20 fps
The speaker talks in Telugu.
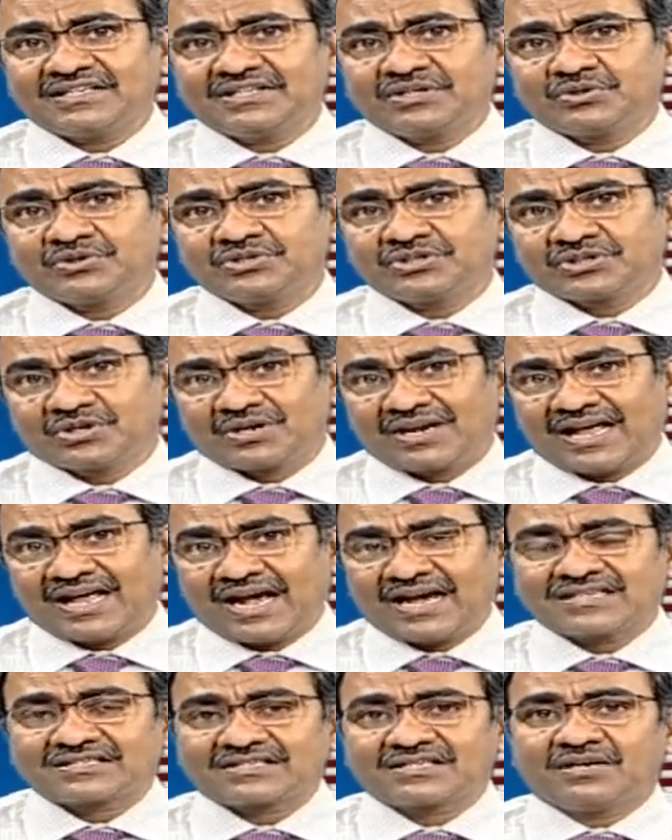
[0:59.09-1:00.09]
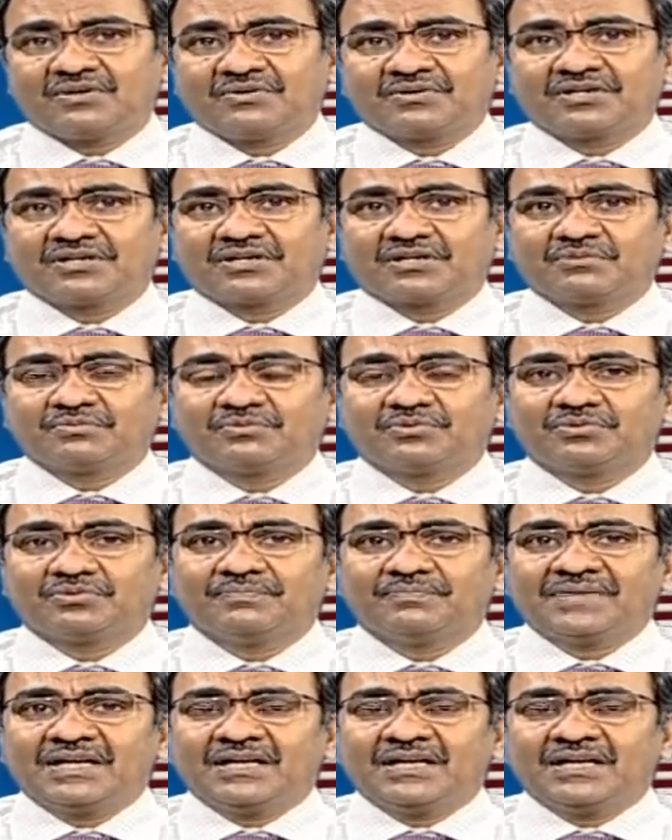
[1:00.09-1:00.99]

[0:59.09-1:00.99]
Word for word: అనేది కొంచెం ల్యాక్స్గా ఉండటము